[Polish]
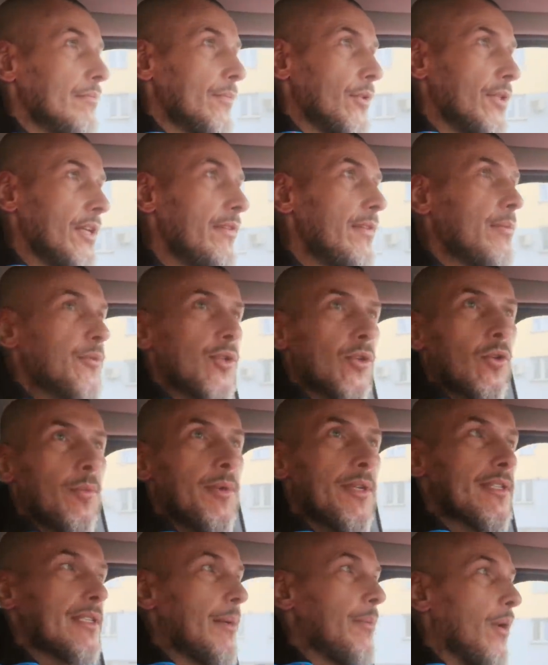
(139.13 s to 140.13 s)
No nie wiem, czy
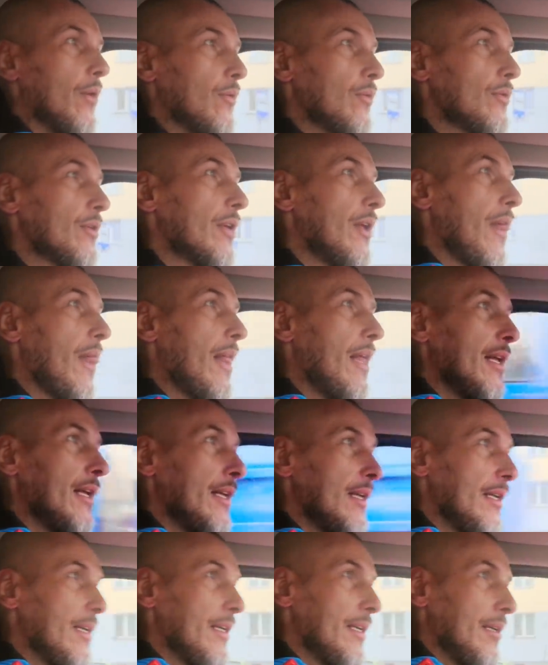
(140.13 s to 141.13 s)
kupisz samochód,
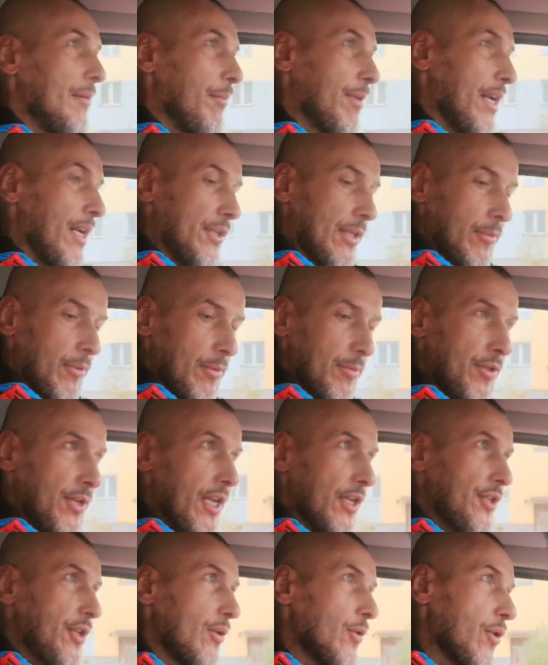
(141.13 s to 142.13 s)
bracie mój,
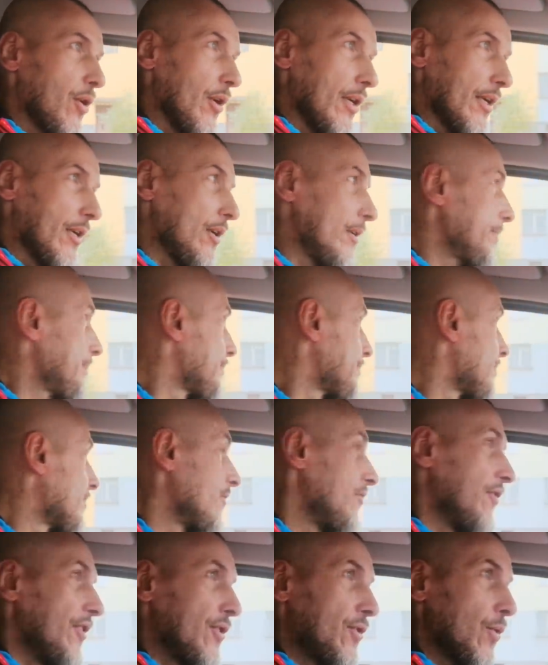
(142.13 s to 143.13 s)
przyjacielu, kolego,
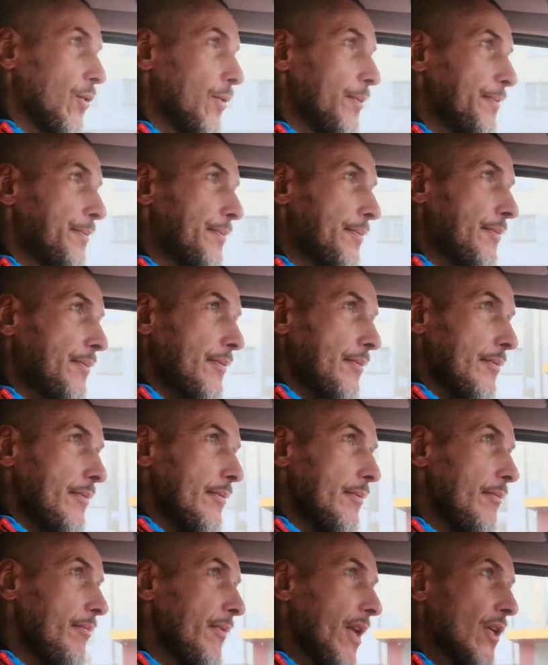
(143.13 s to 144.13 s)
widzu.
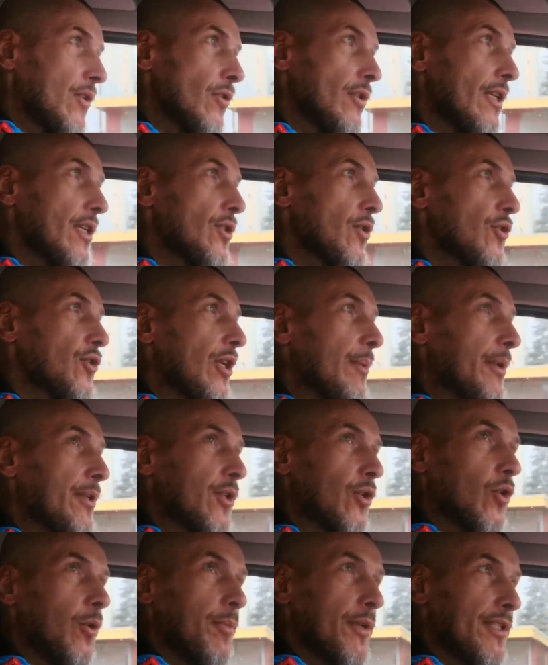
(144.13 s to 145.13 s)
To zależy od Ciebie,
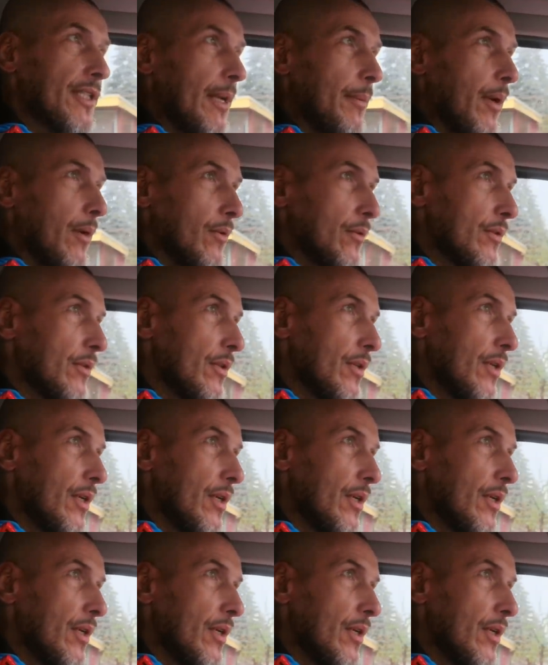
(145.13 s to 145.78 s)
czy kupisz samochód.